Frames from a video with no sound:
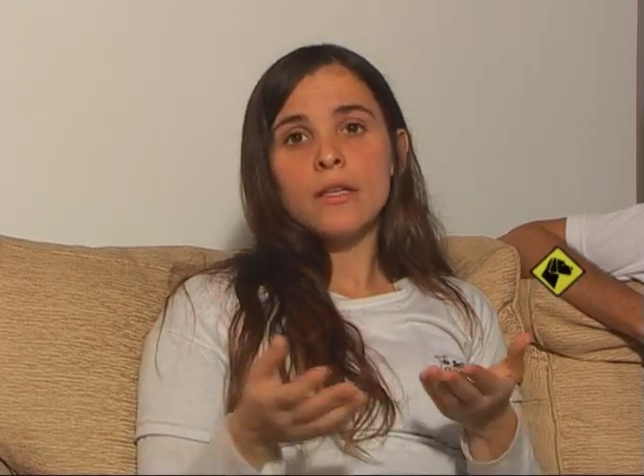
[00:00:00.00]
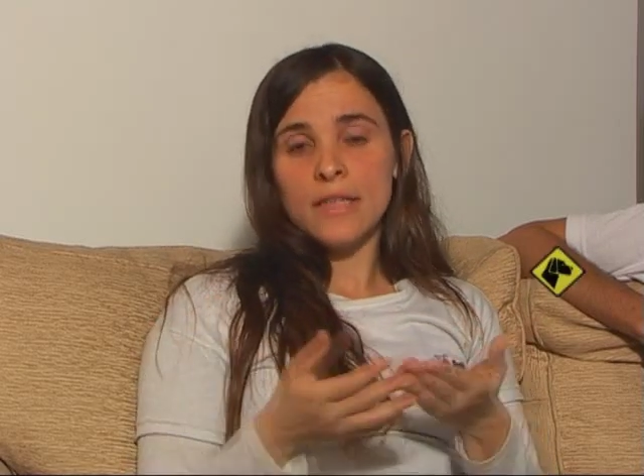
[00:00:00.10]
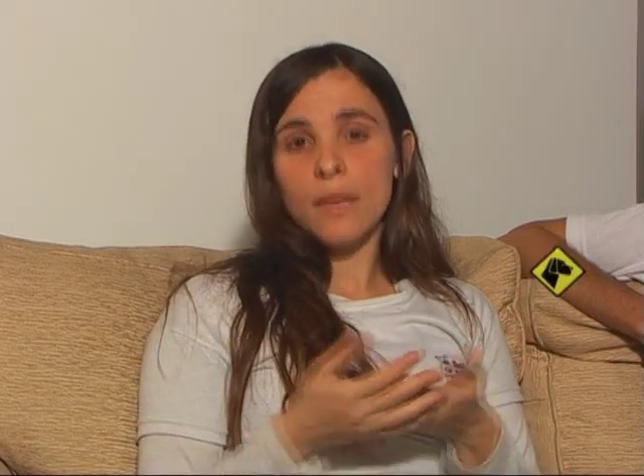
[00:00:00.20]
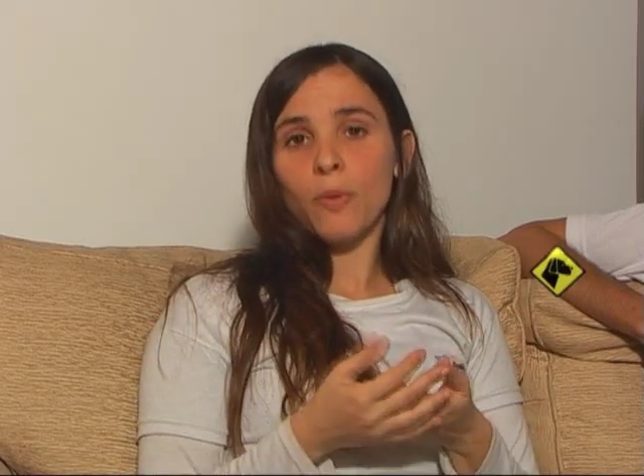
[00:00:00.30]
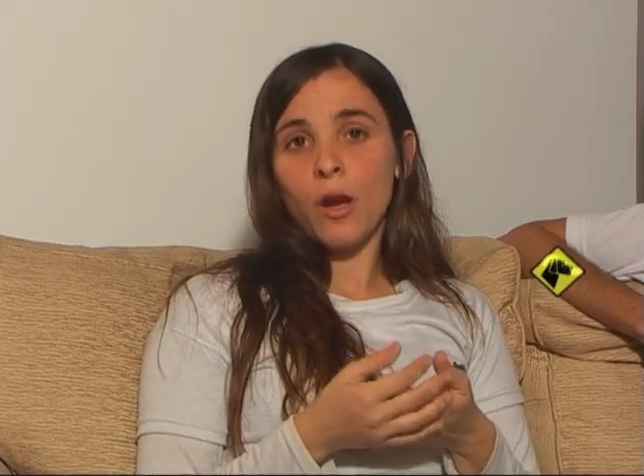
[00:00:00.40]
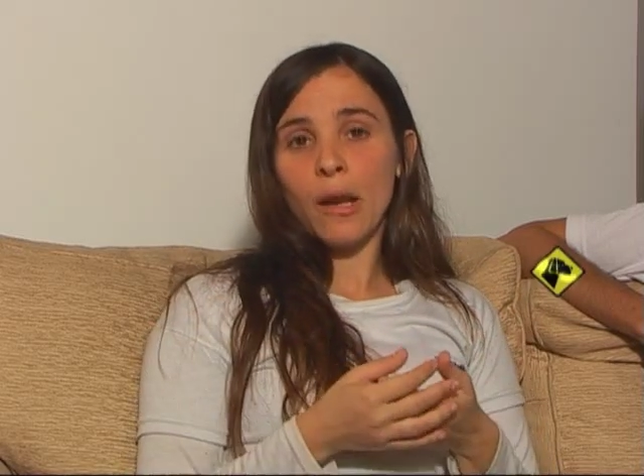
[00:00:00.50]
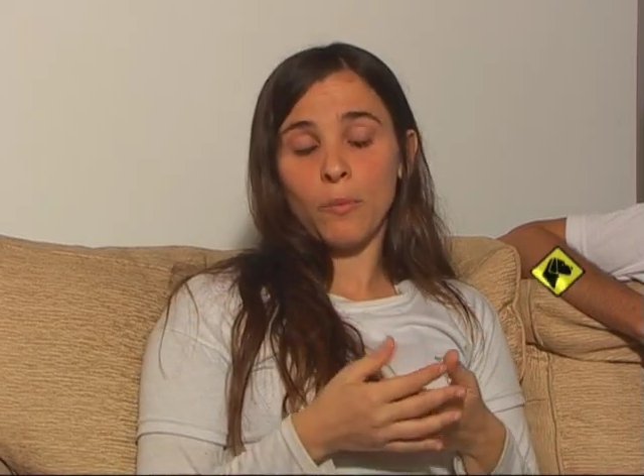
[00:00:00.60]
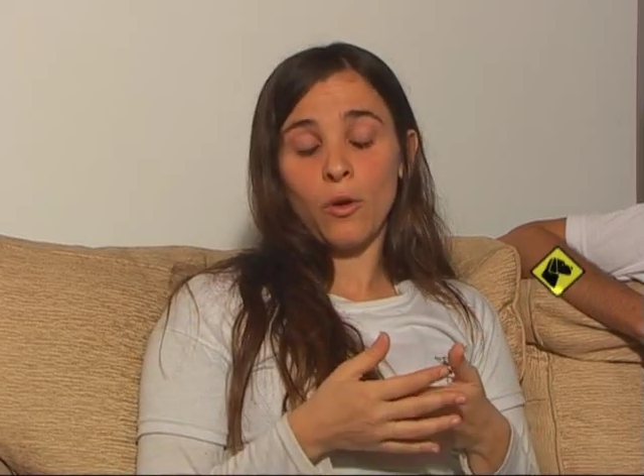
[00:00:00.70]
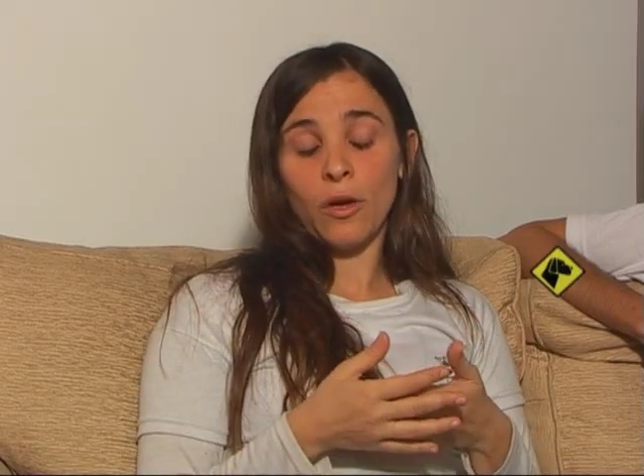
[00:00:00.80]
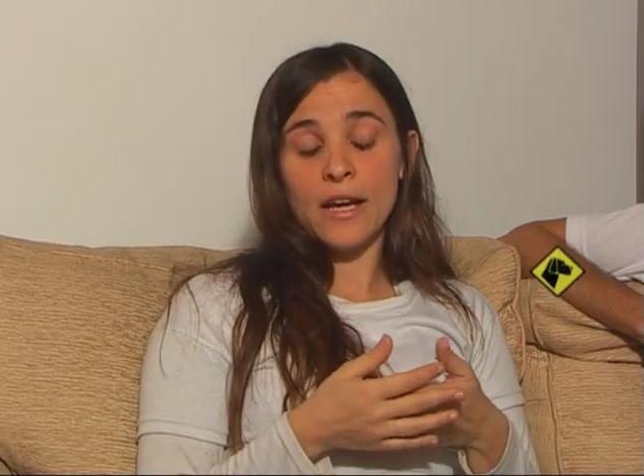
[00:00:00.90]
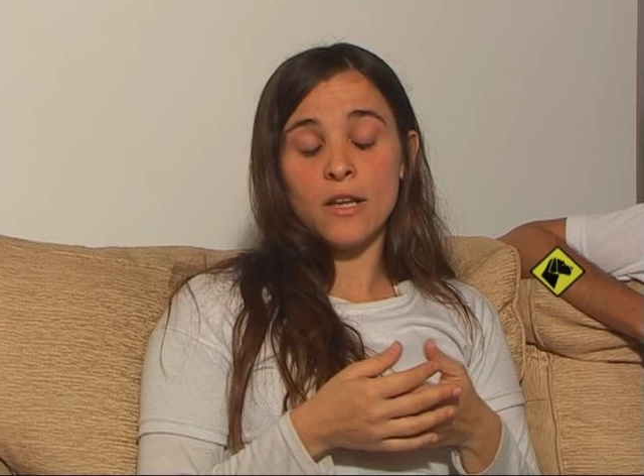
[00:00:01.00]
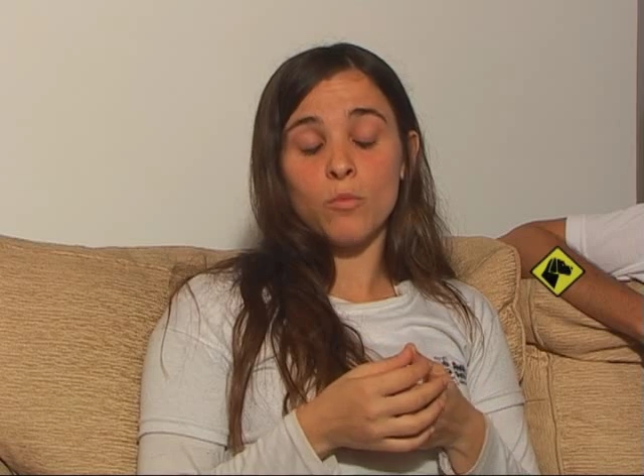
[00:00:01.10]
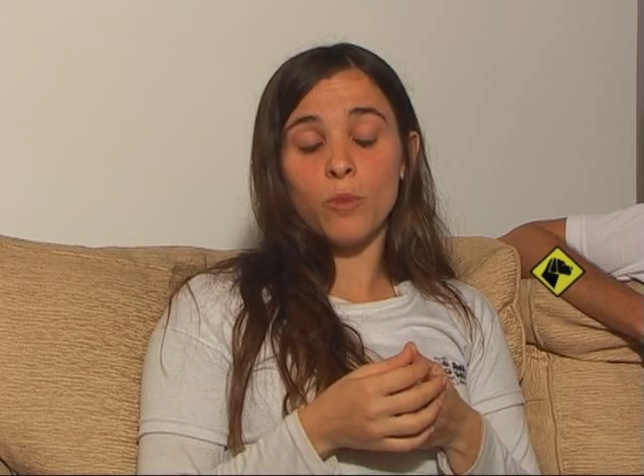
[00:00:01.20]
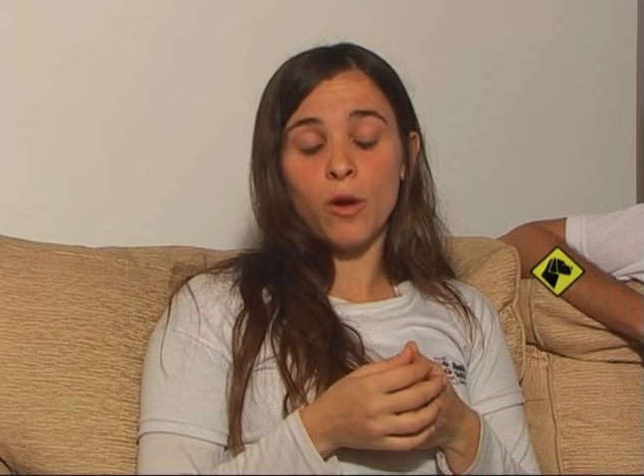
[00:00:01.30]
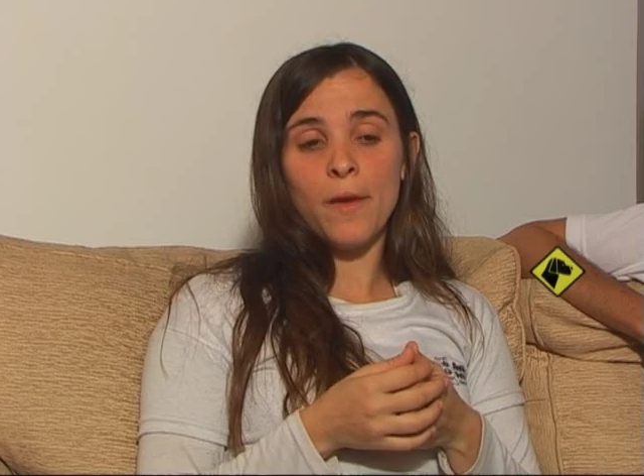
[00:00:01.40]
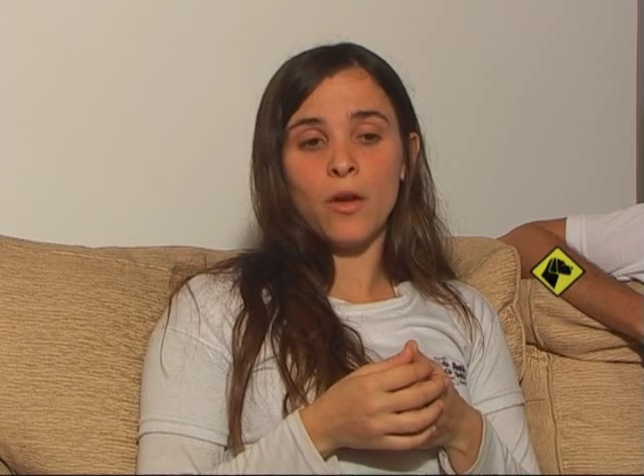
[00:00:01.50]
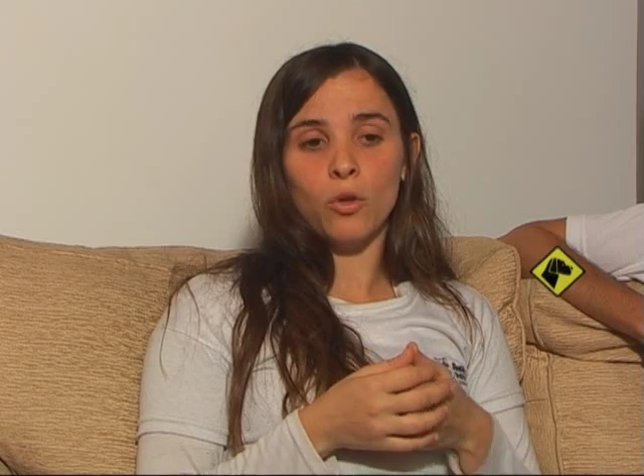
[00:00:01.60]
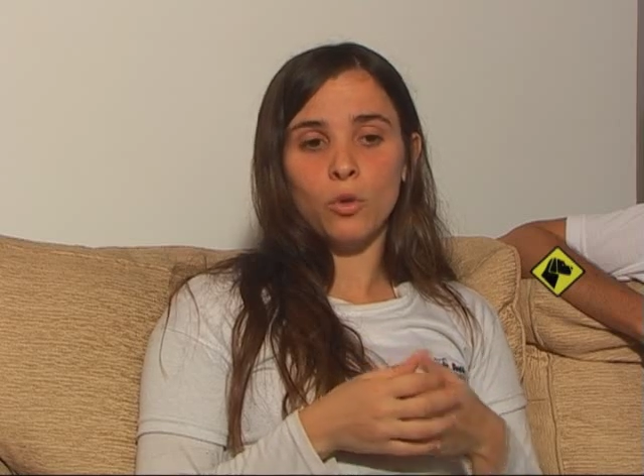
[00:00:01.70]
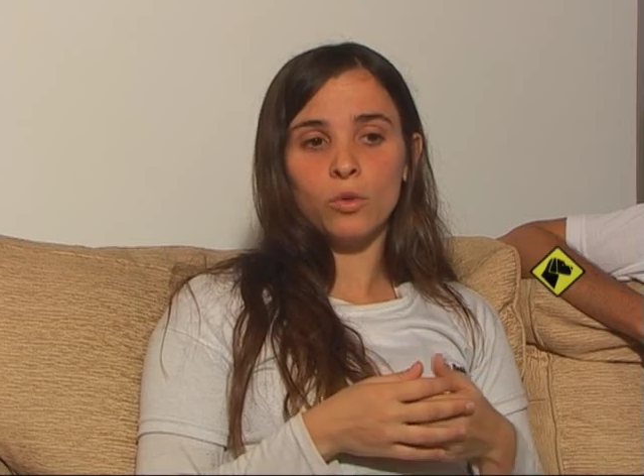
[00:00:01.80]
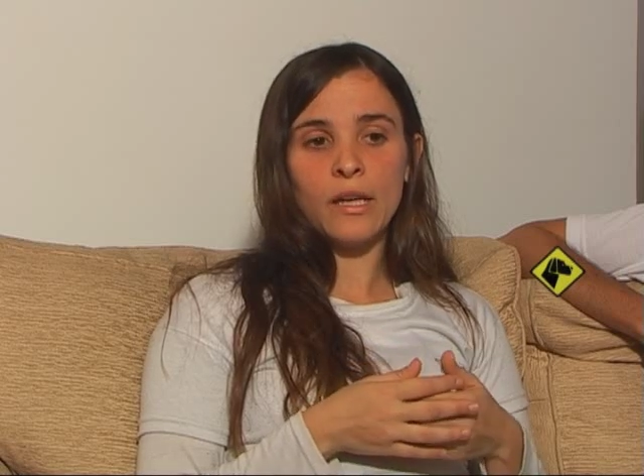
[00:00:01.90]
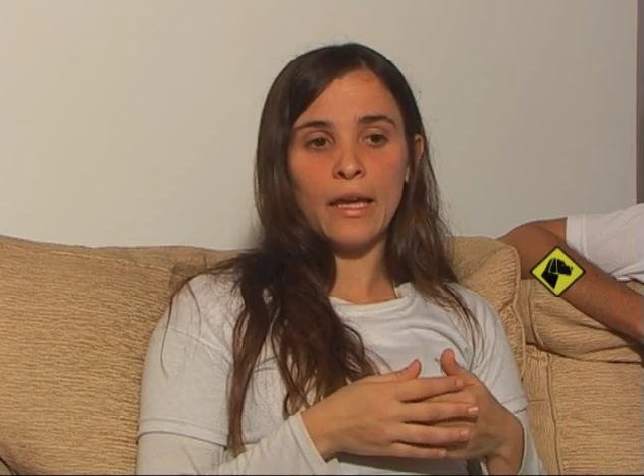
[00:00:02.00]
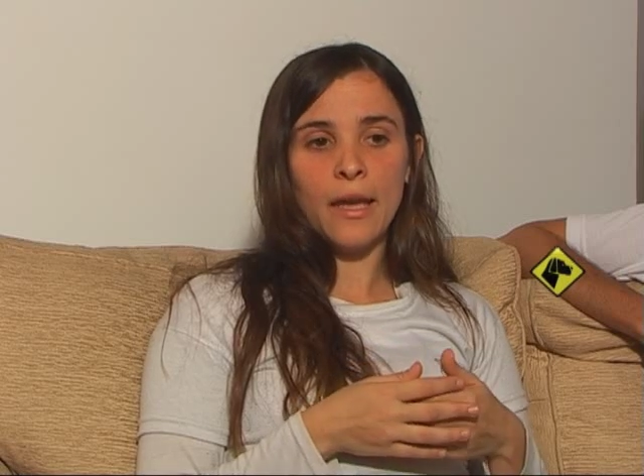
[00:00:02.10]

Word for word: sí, por, por lo general es un problema de conducta